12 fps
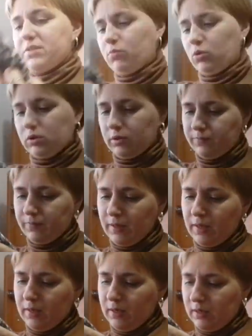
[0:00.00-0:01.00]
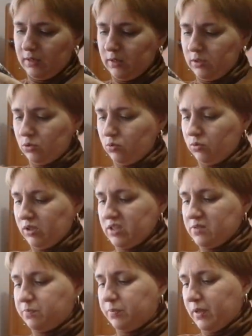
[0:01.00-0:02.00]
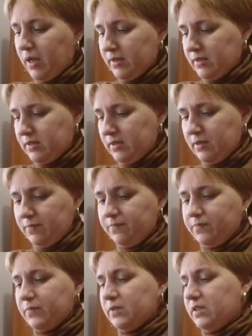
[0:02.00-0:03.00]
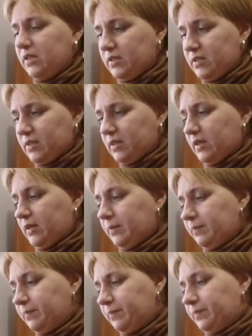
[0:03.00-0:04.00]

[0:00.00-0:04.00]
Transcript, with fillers: посмотрим. Это у нас платье детское.